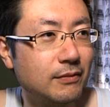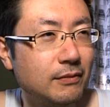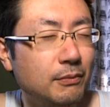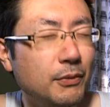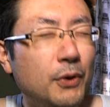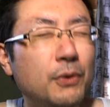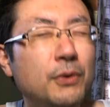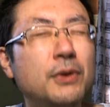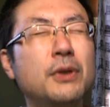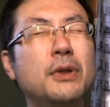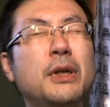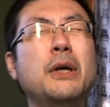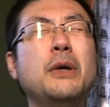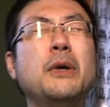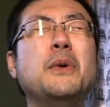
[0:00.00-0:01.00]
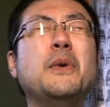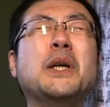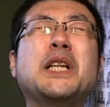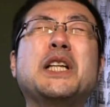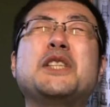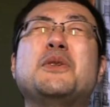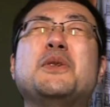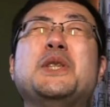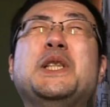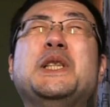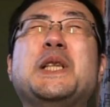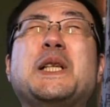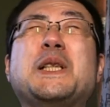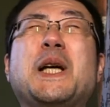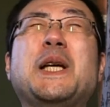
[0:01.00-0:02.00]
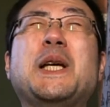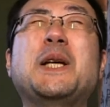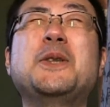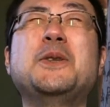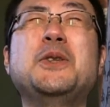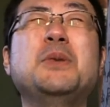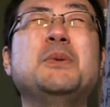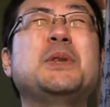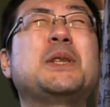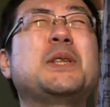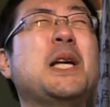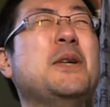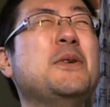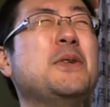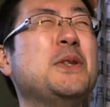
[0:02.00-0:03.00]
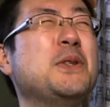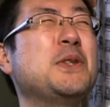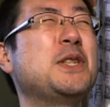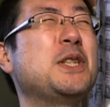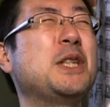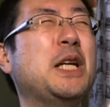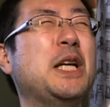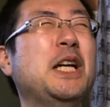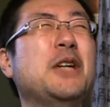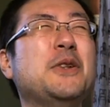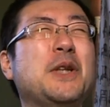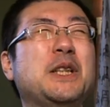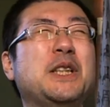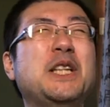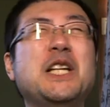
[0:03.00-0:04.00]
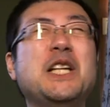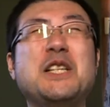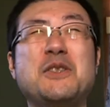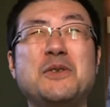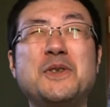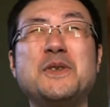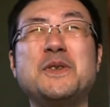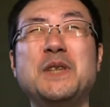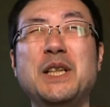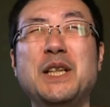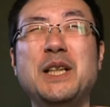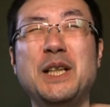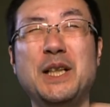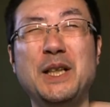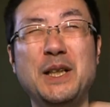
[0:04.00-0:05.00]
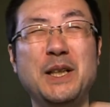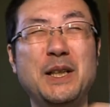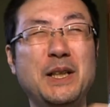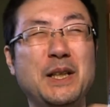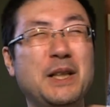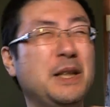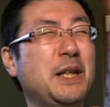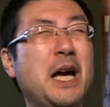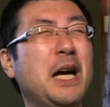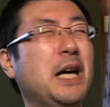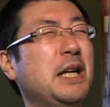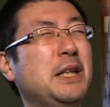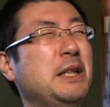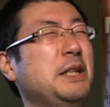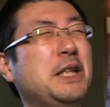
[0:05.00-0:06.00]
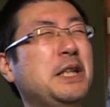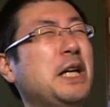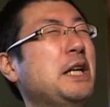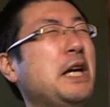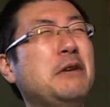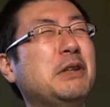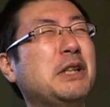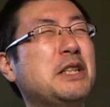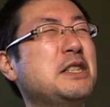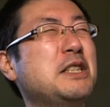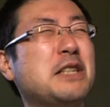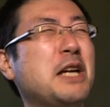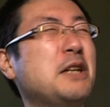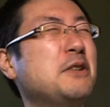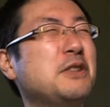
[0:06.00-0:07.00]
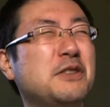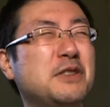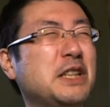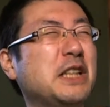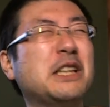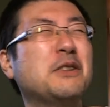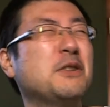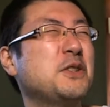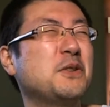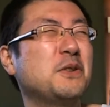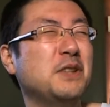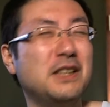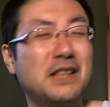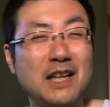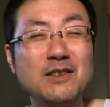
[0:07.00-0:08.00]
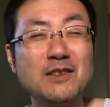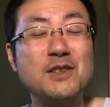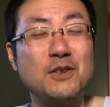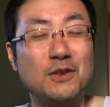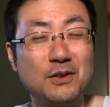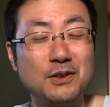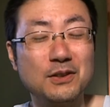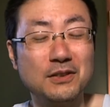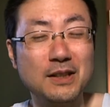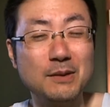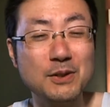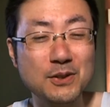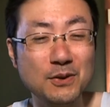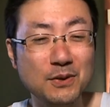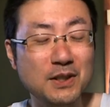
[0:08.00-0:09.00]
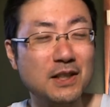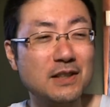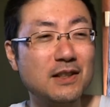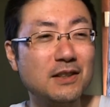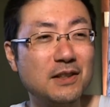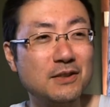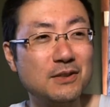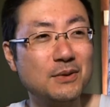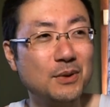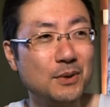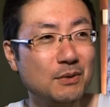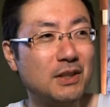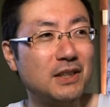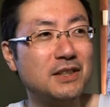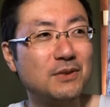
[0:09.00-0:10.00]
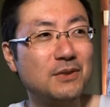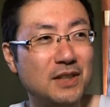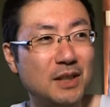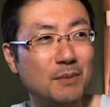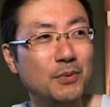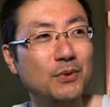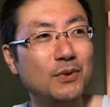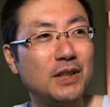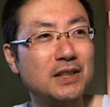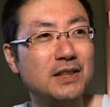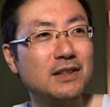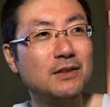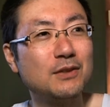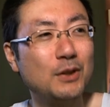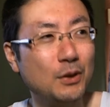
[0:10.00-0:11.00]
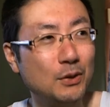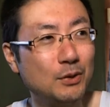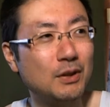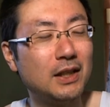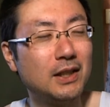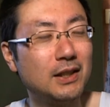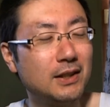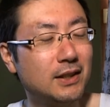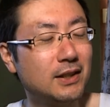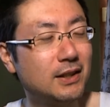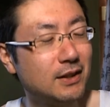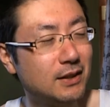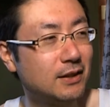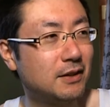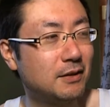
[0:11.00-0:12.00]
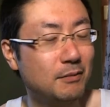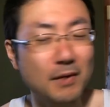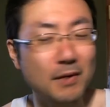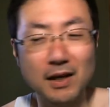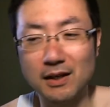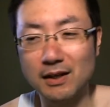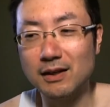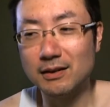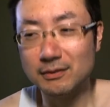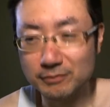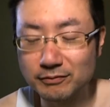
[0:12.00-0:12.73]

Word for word: らもう私の人生最悪と思ってサイクリングしてたら笑顔なんか出ないでしょ普通にいや行かない私サイクリングやあたと一緒にってなるでしょでも一緒になさってるってことは一緒に散歩とかなさってるってことはまあ